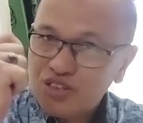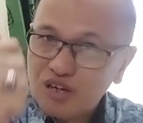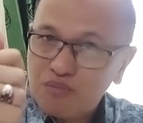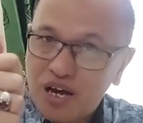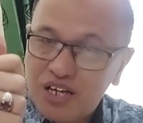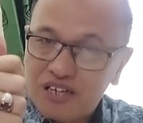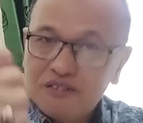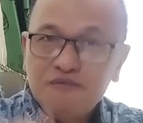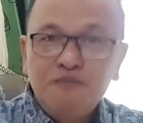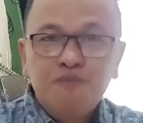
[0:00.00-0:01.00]
terbaik.
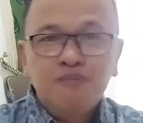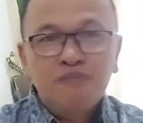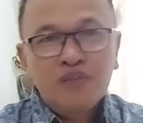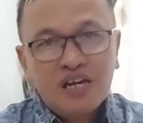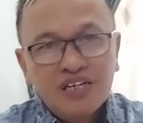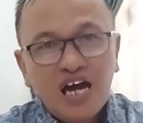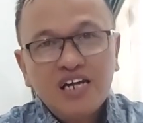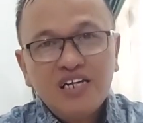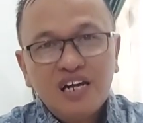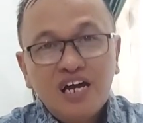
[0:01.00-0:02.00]

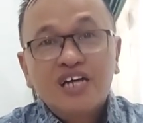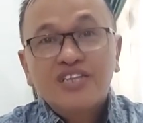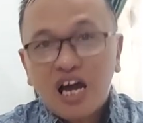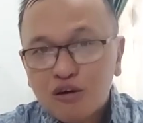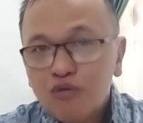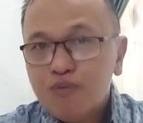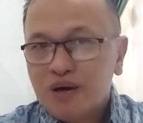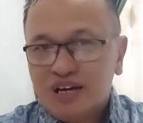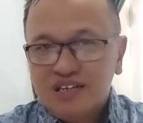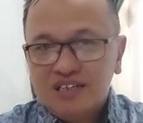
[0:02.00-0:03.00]
Dan tak lupa